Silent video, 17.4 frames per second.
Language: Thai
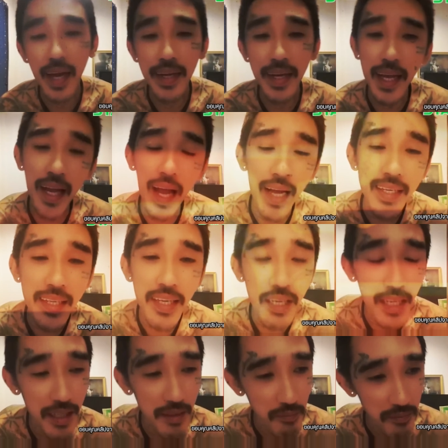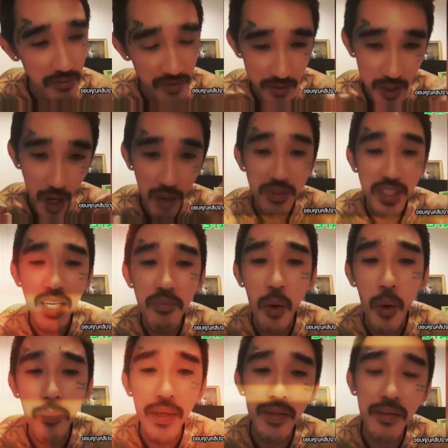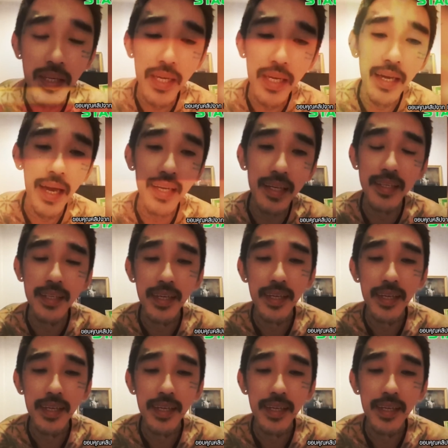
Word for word: ในการที่ย้อมสีผมไปโรงเรียน